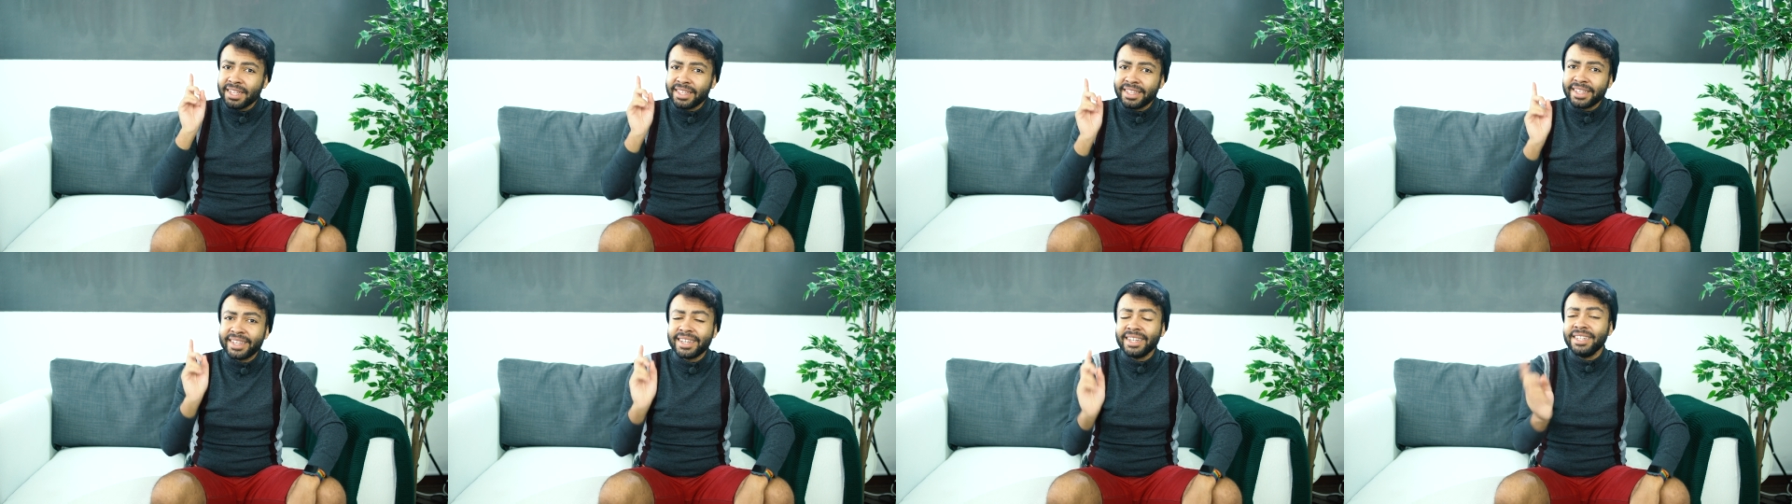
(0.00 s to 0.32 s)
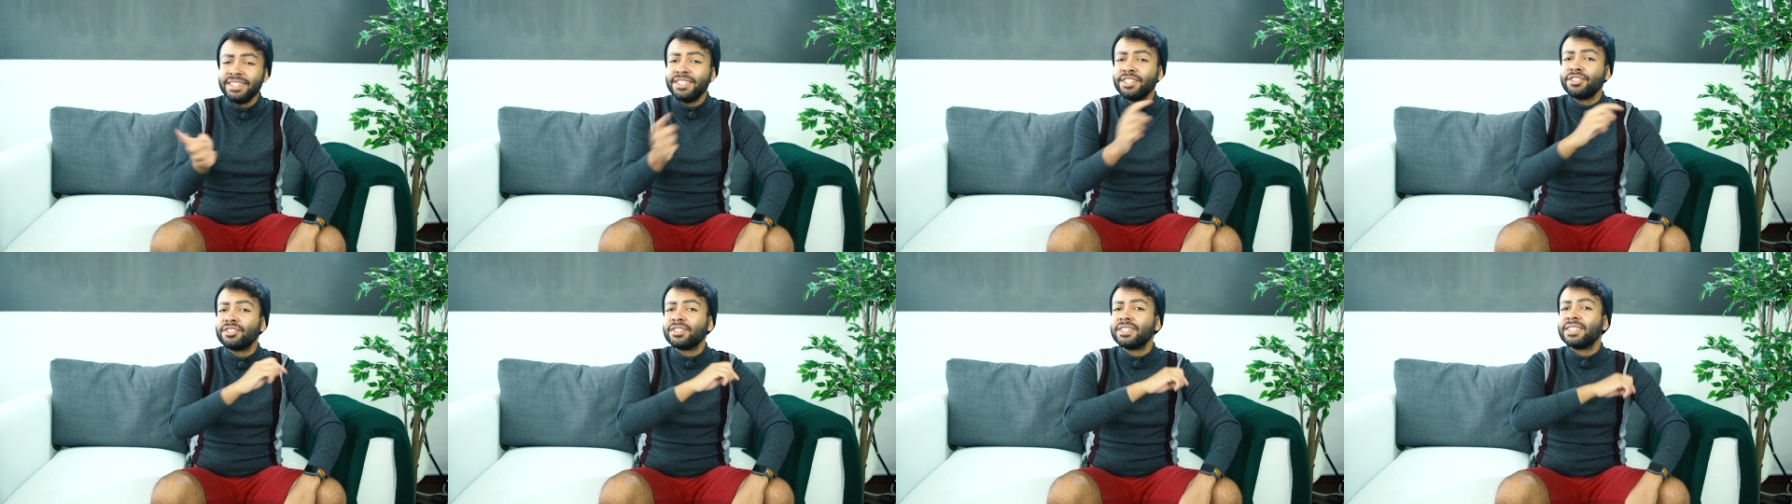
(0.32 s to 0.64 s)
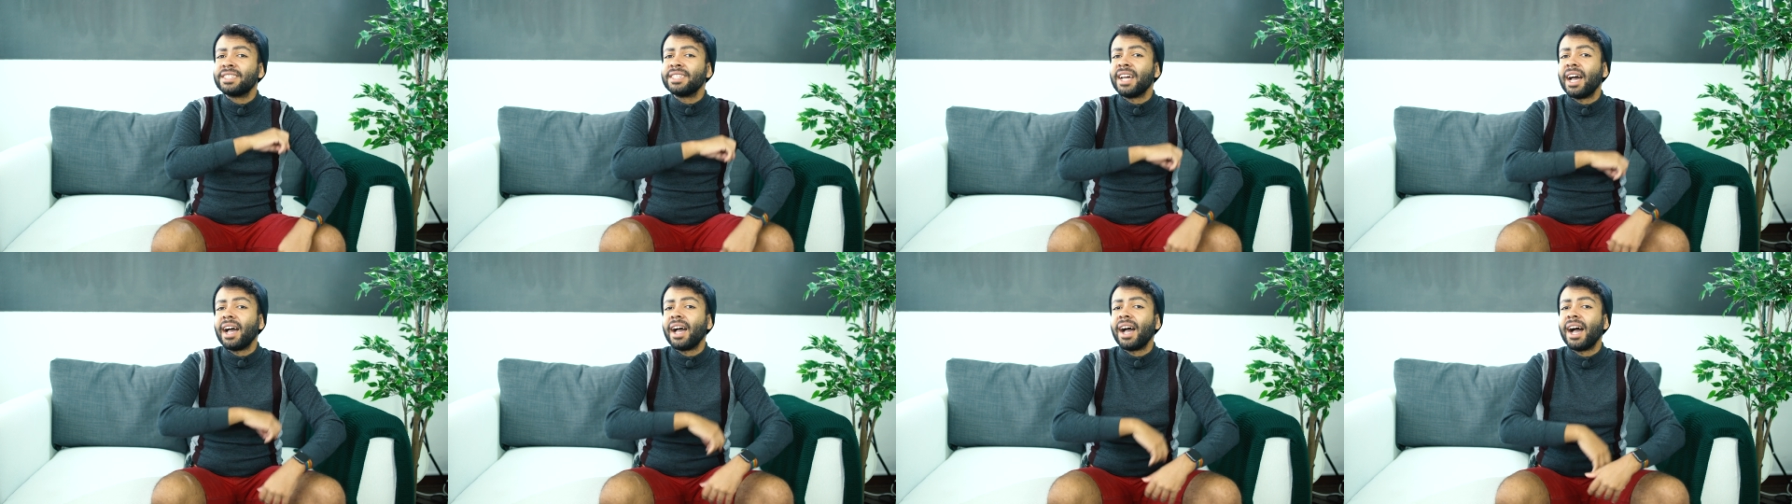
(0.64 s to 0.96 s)

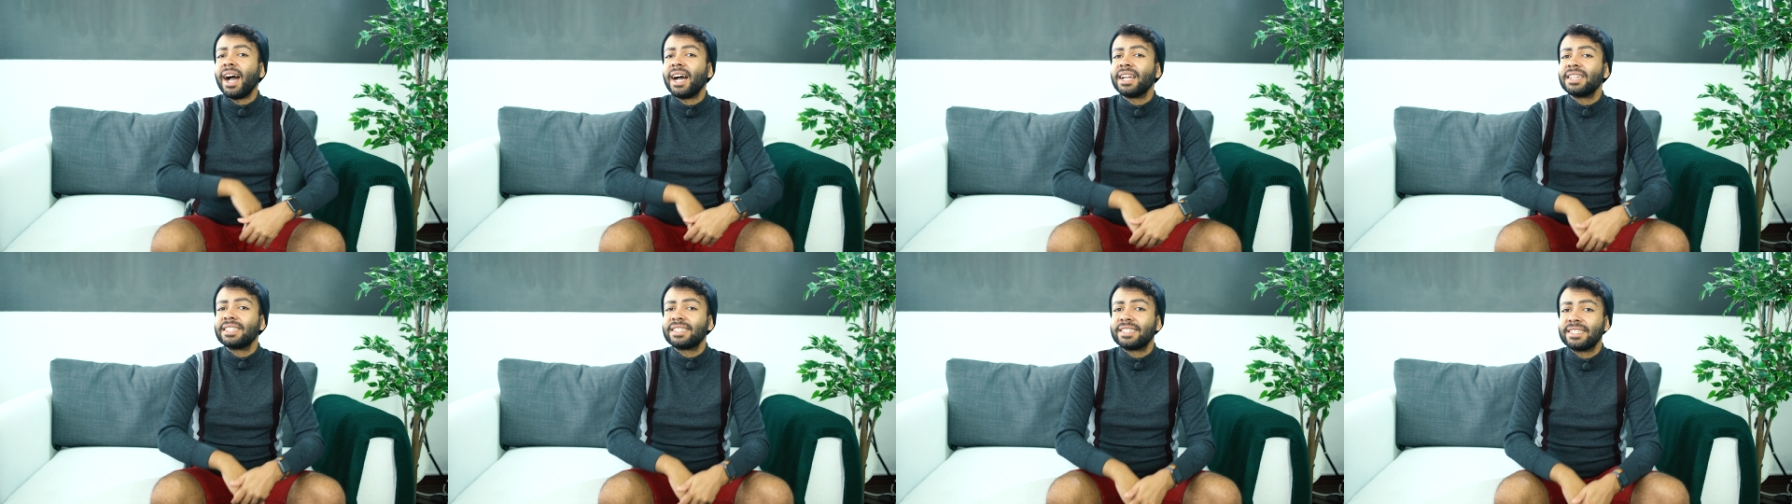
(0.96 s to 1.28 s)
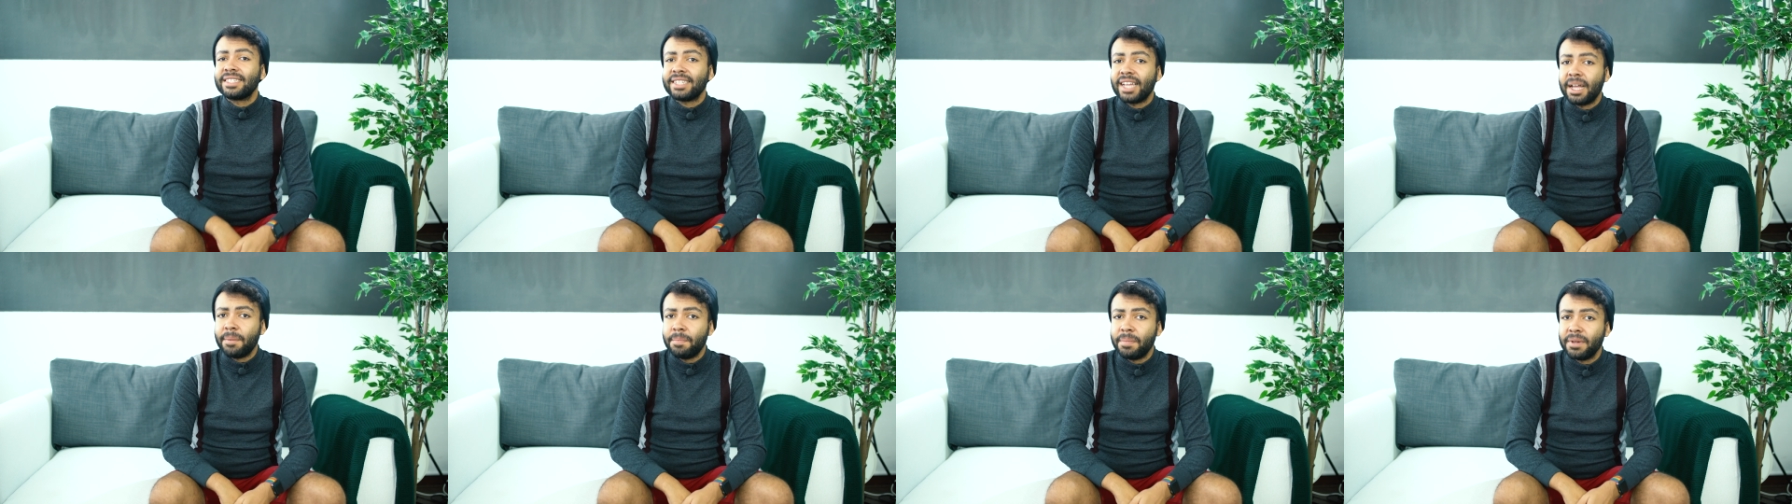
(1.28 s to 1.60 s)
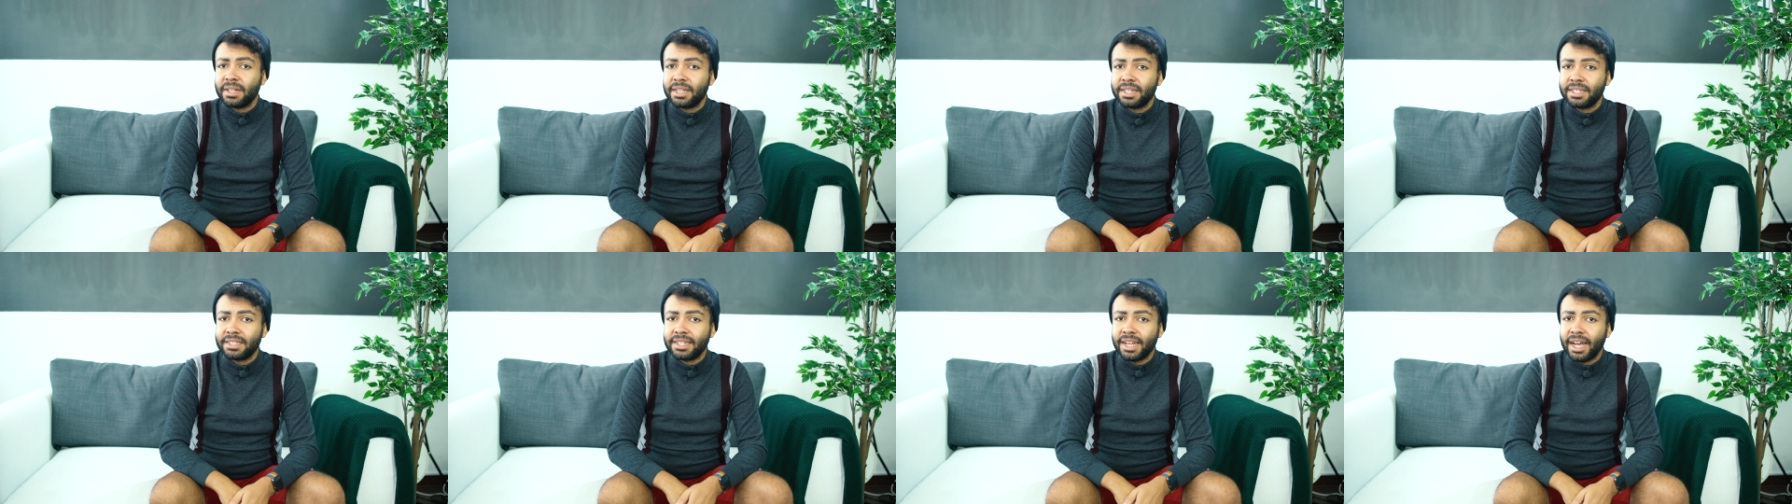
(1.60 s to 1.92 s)
Kritische Sache hat sich
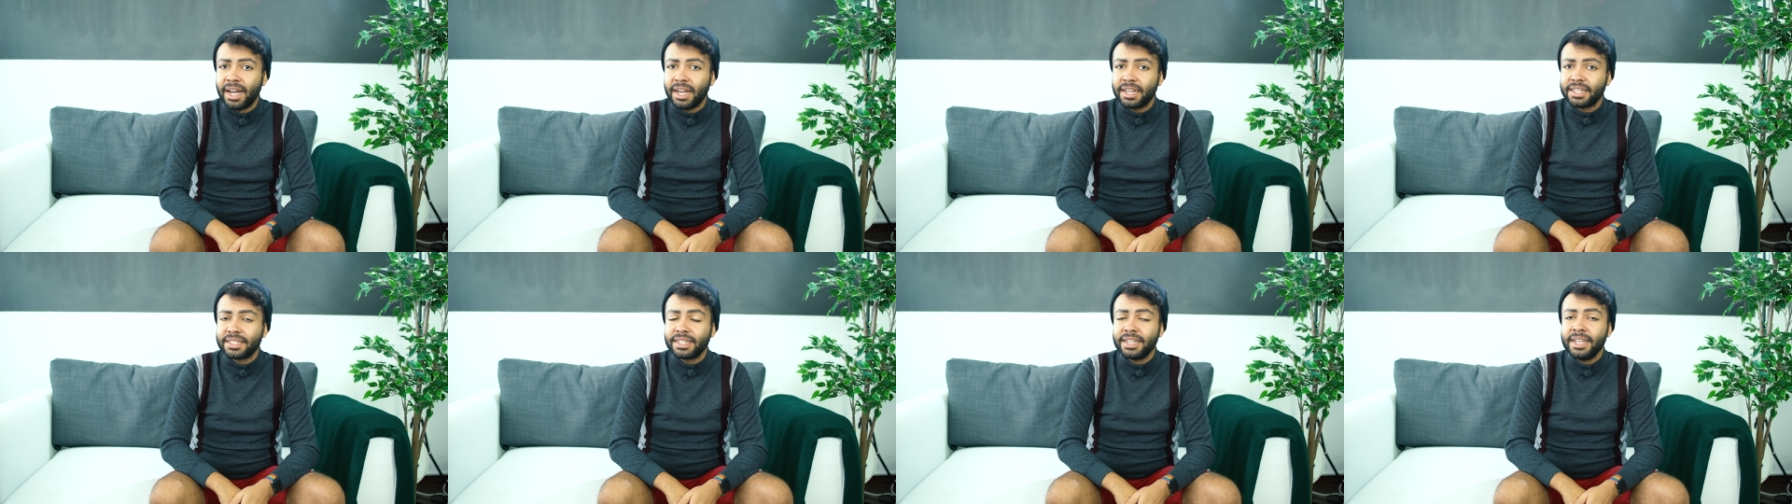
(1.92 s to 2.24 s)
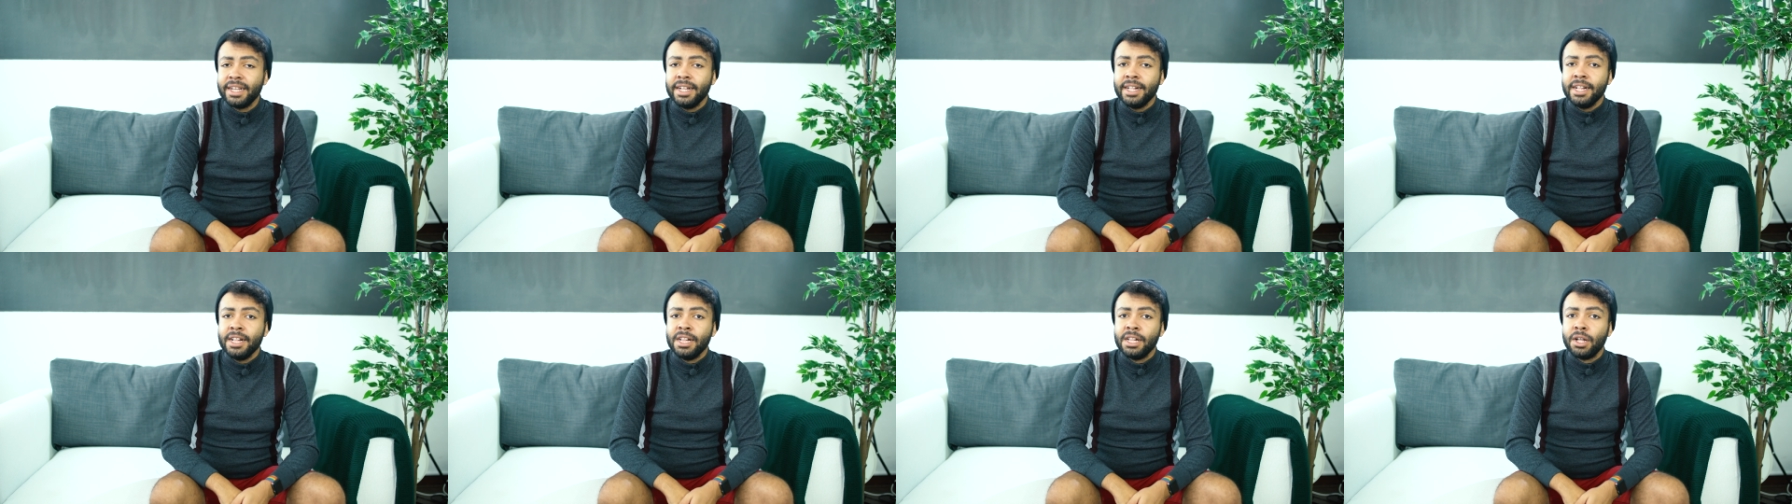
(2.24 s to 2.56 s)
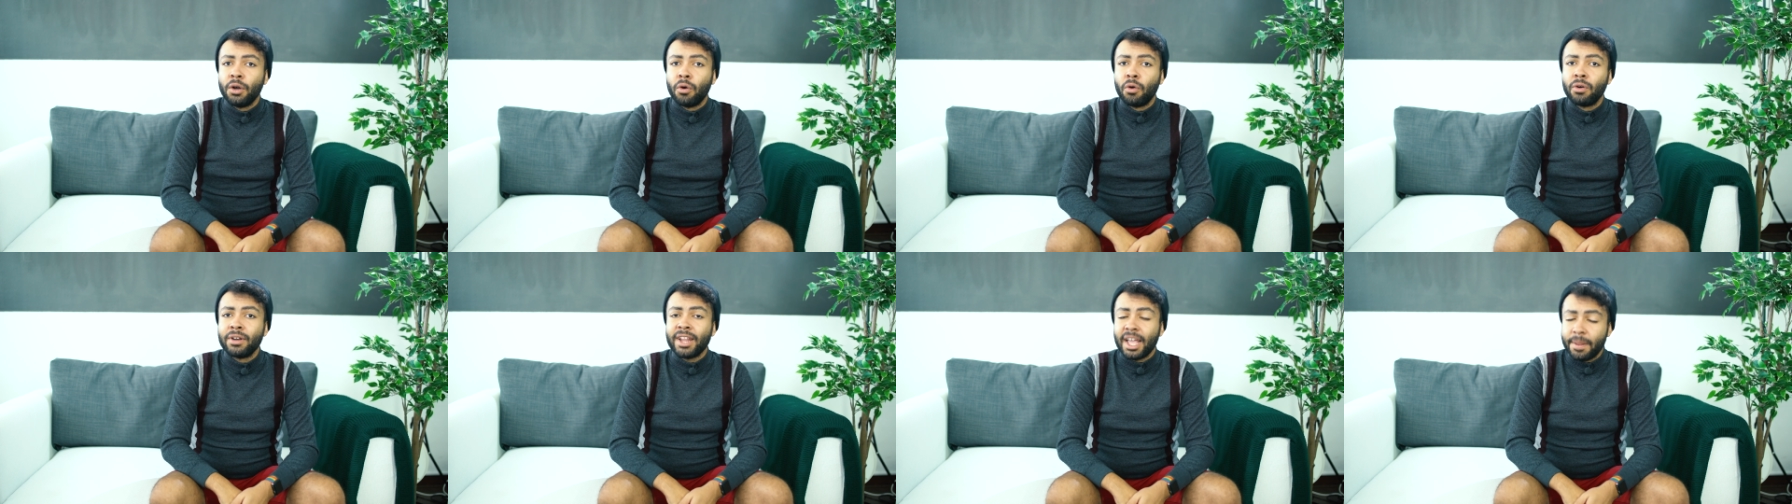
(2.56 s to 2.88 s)
Apple gedacht
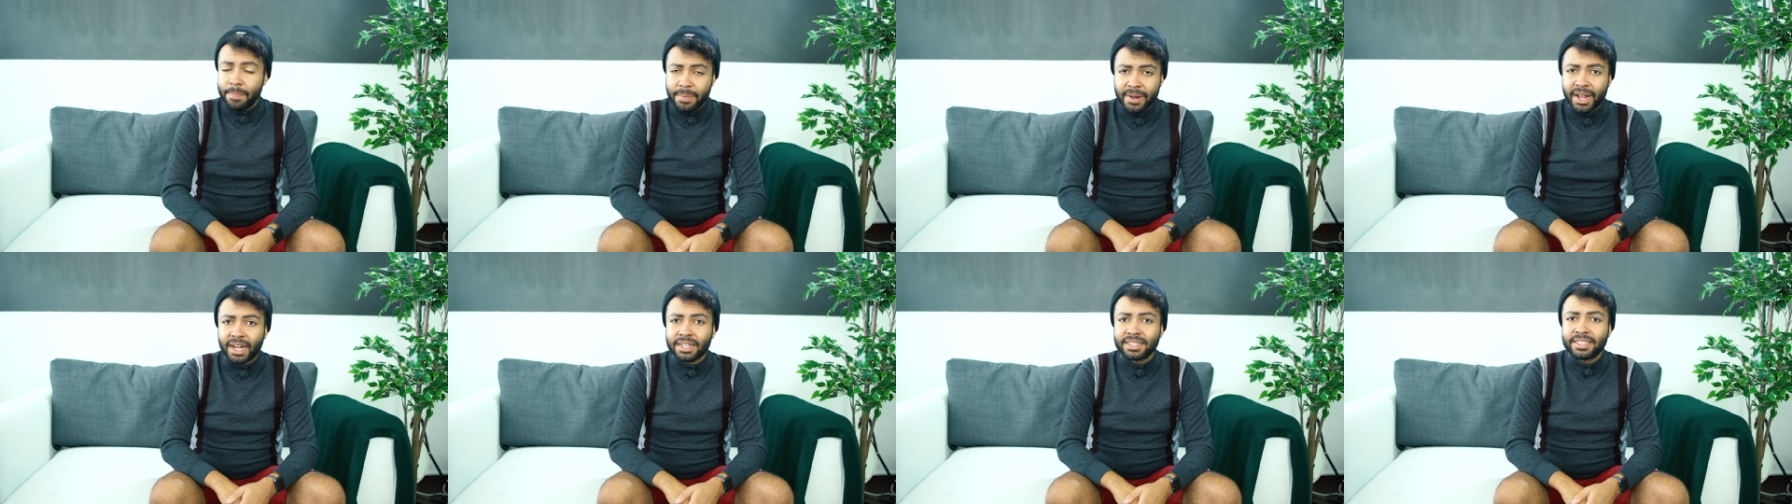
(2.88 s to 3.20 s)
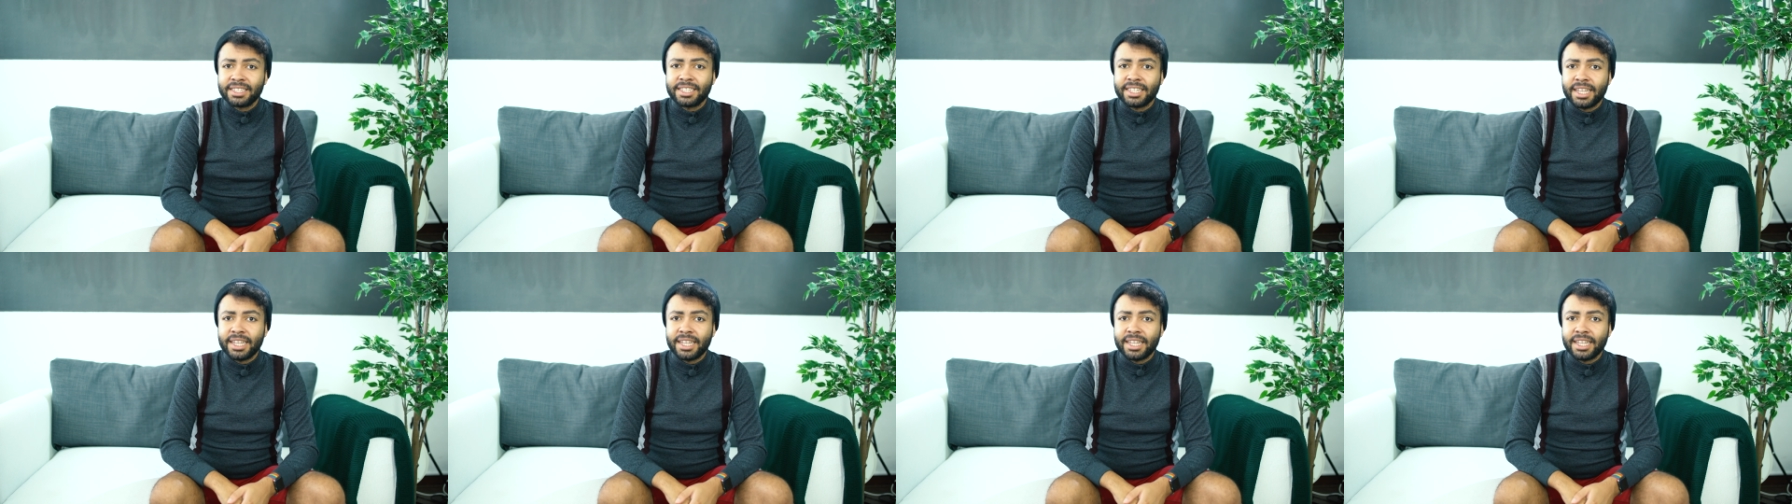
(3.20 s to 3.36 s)
und Apple hat sich